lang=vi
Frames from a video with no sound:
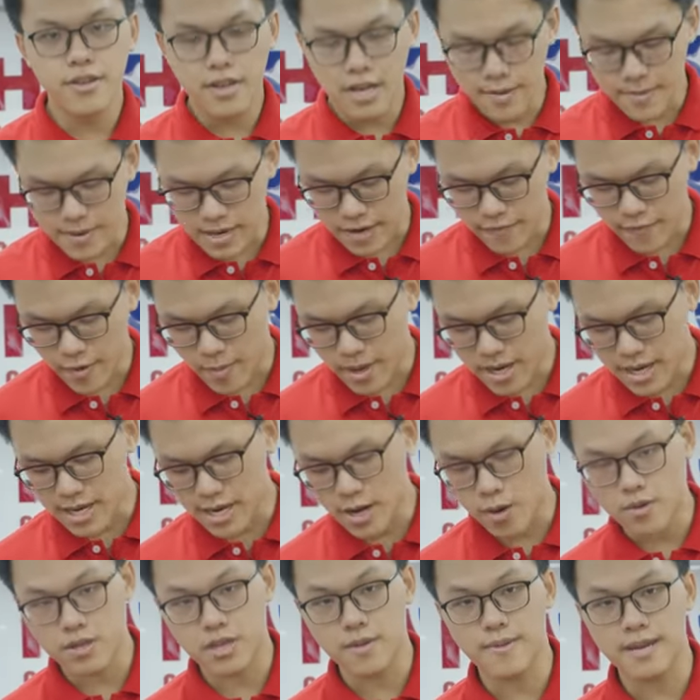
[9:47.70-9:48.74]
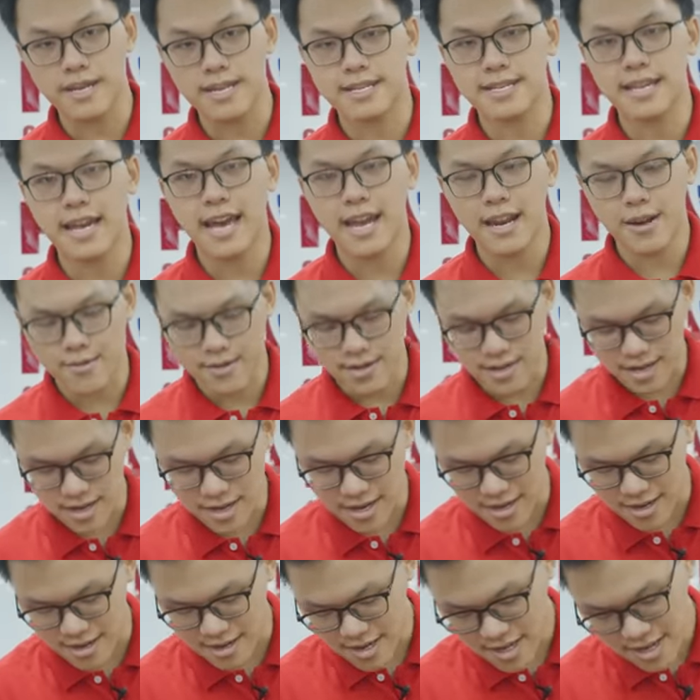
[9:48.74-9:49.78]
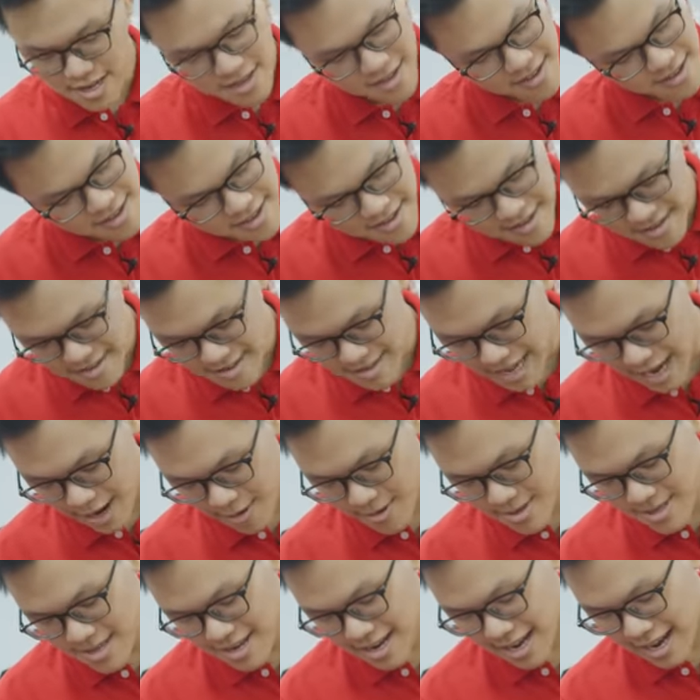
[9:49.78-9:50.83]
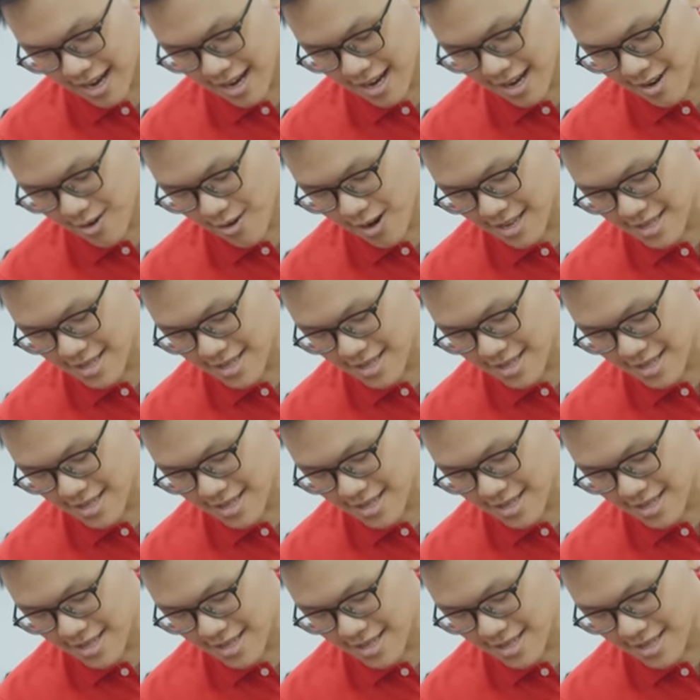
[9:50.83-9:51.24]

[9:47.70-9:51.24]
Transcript: Trước khi mình gắn vào bất kỳ đâu thì mình sẽ đó chính là tháo hết tất cả các